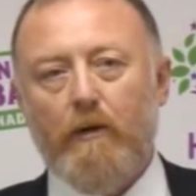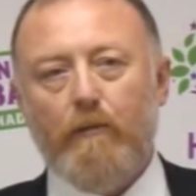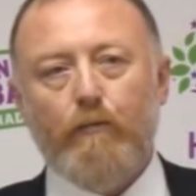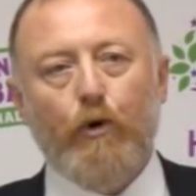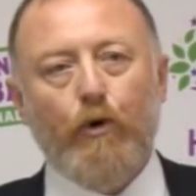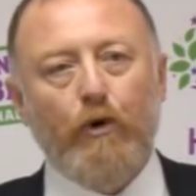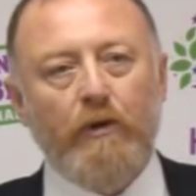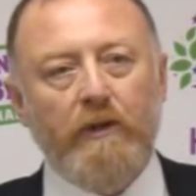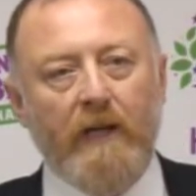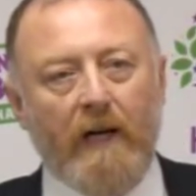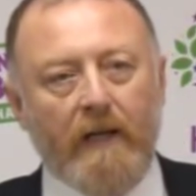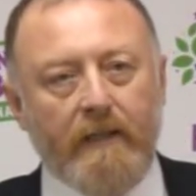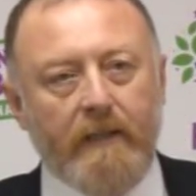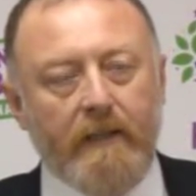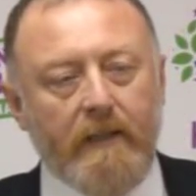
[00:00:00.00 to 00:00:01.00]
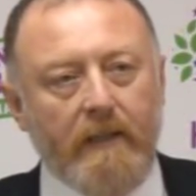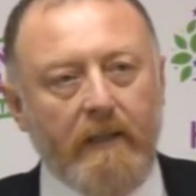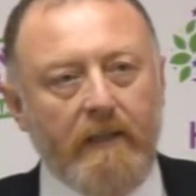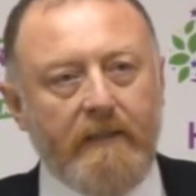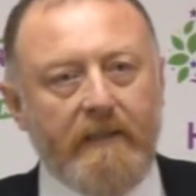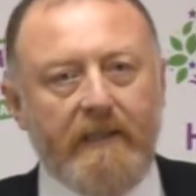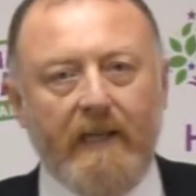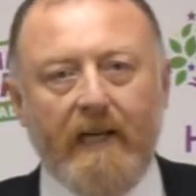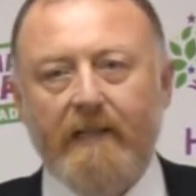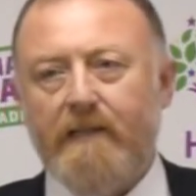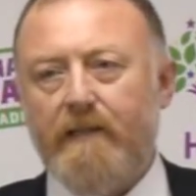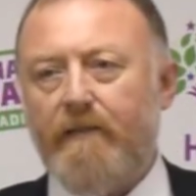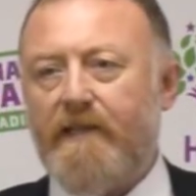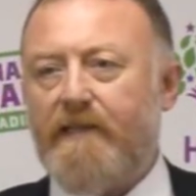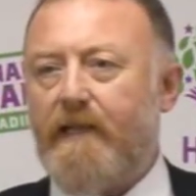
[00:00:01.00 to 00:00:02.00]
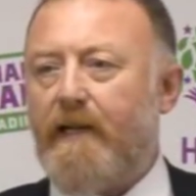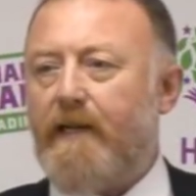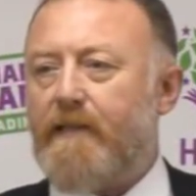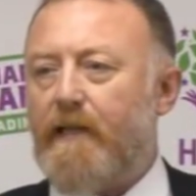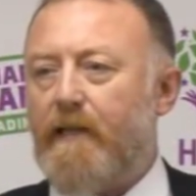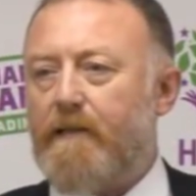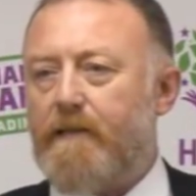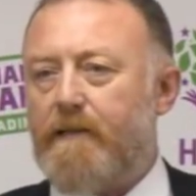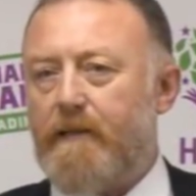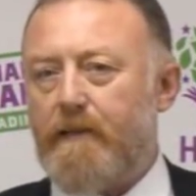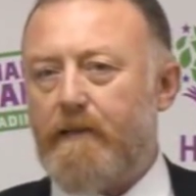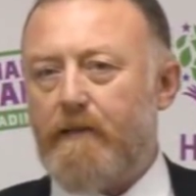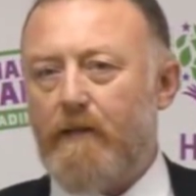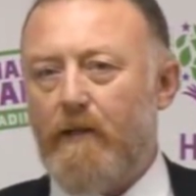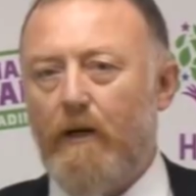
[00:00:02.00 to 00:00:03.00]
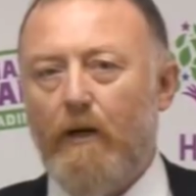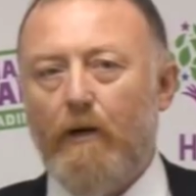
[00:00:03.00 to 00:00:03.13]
Bugün yargı siyasi vesayet altındadır.